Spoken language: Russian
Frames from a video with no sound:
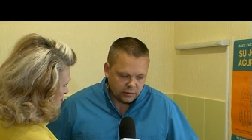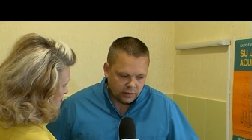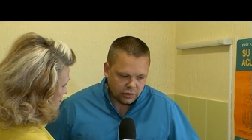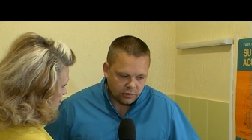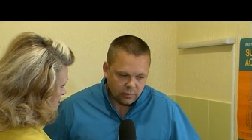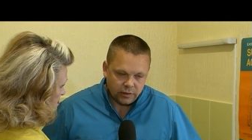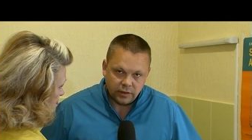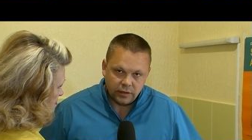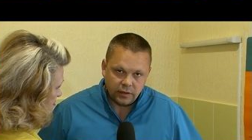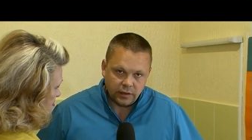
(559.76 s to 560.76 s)
наши
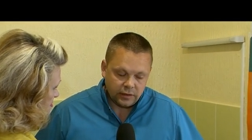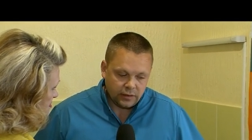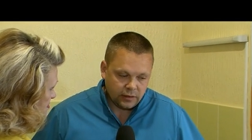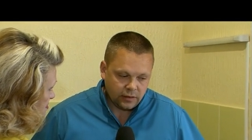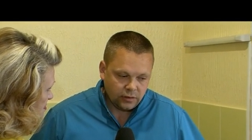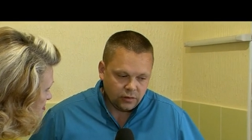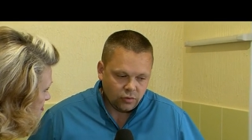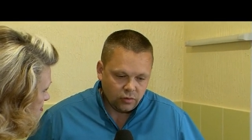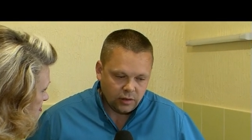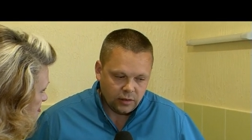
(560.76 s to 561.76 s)
больные – это не
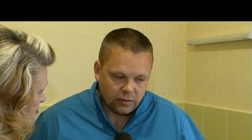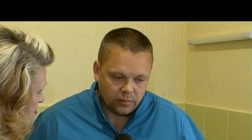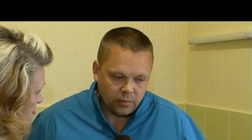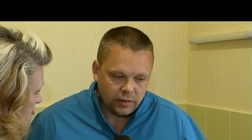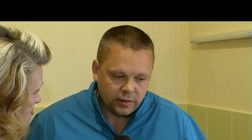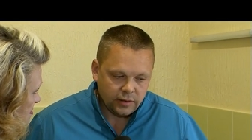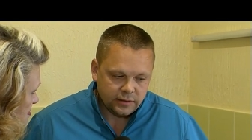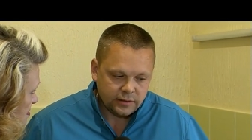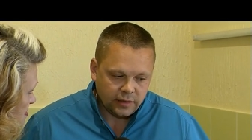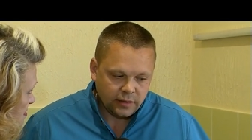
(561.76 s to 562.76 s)
только
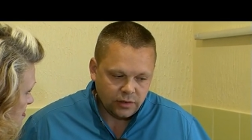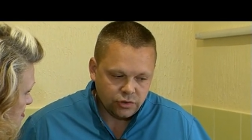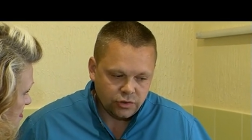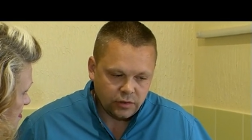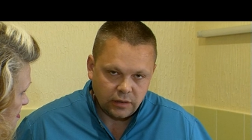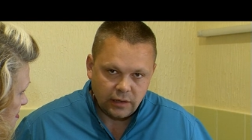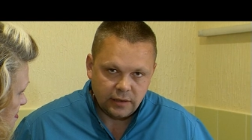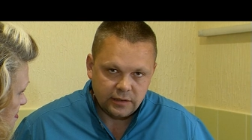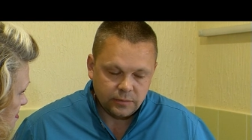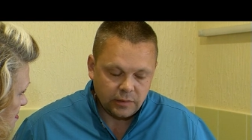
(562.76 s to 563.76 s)
больные, страдающие
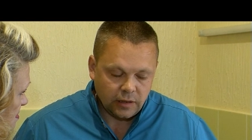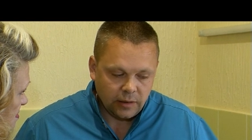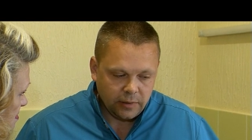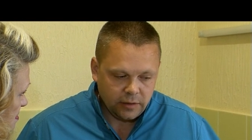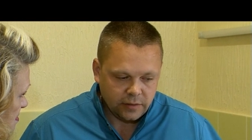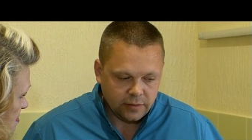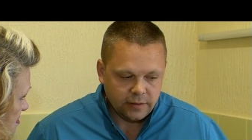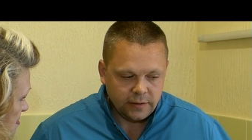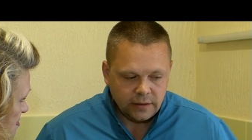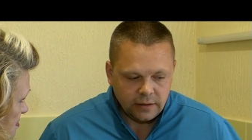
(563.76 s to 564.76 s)
алкоголизмом и наркоманией.
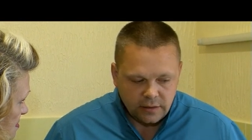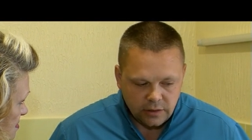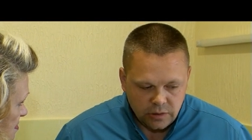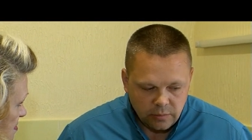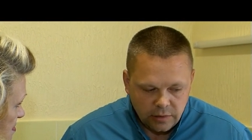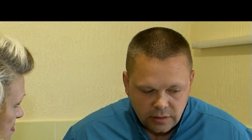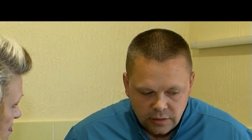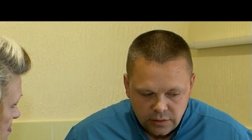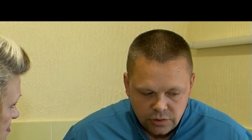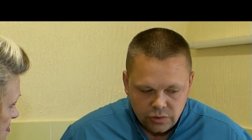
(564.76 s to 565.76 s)
Наши
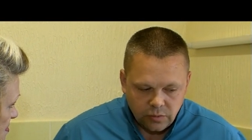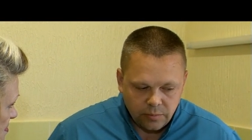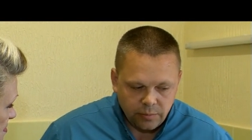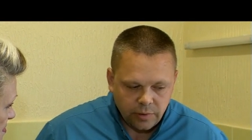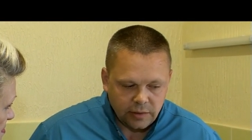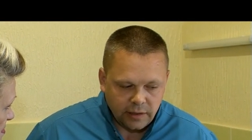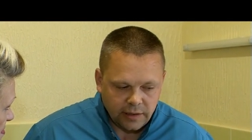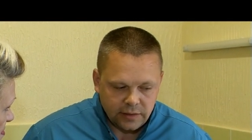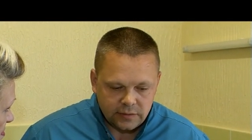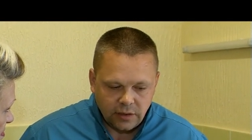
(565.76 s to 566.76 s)
больные еще,
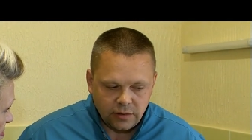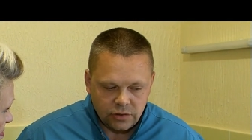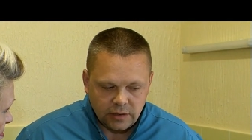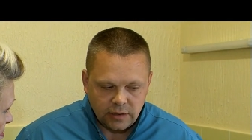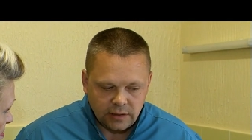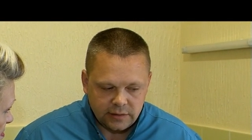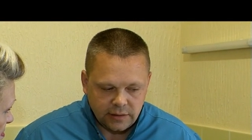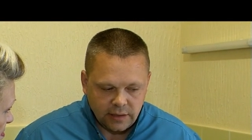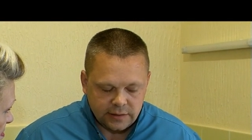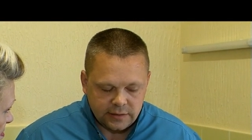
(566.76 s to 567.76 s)
находясь в клинической
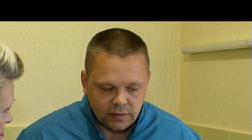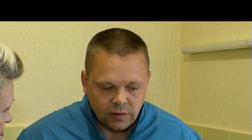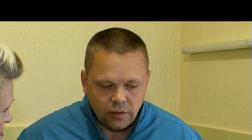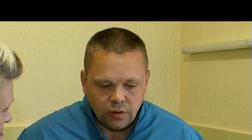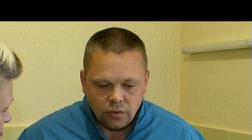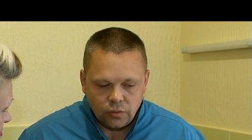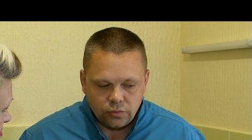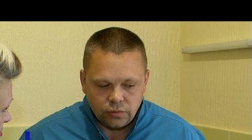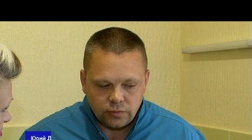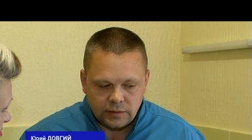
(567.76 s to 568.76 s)
интоксикации,
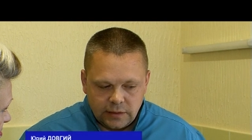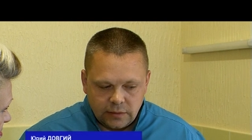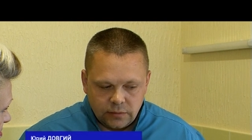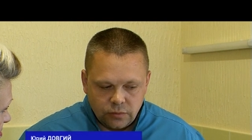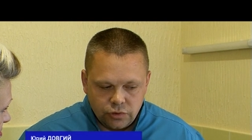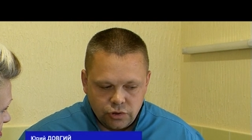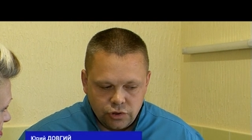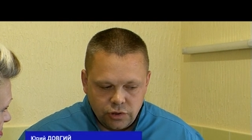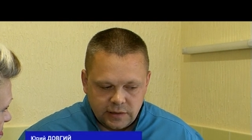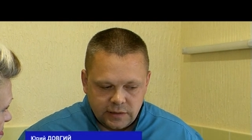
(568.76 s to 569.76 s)
очень
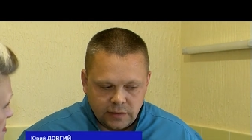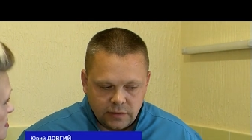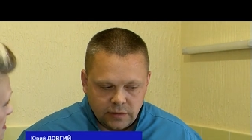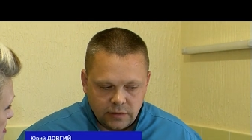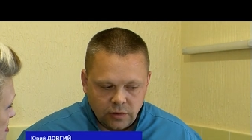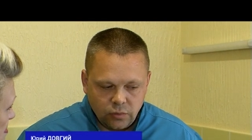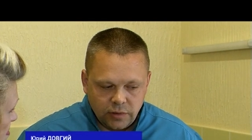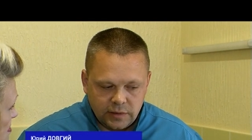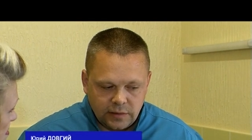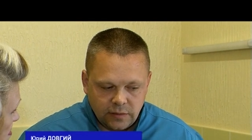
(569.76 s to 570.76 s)
часто
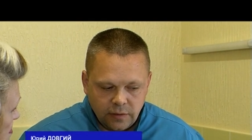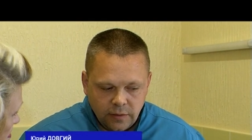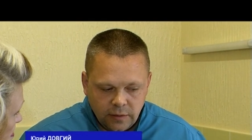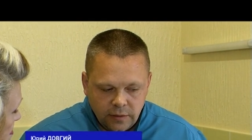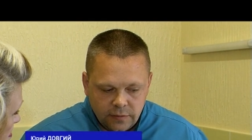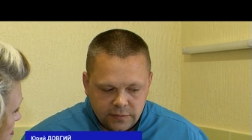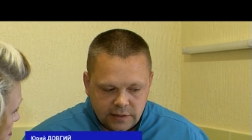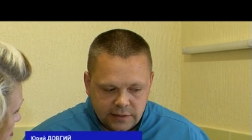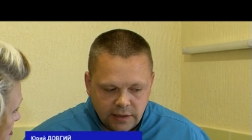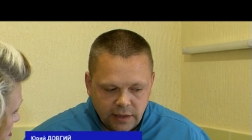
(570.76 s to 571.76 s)
находятся в
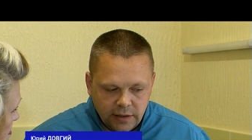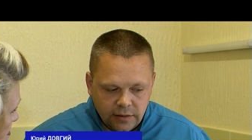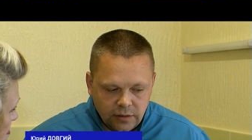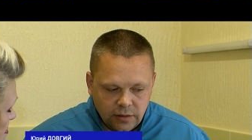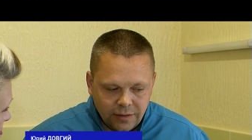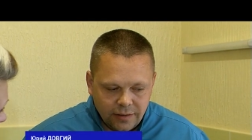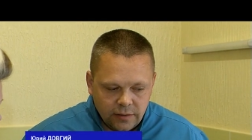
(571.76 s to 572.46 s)
состоянии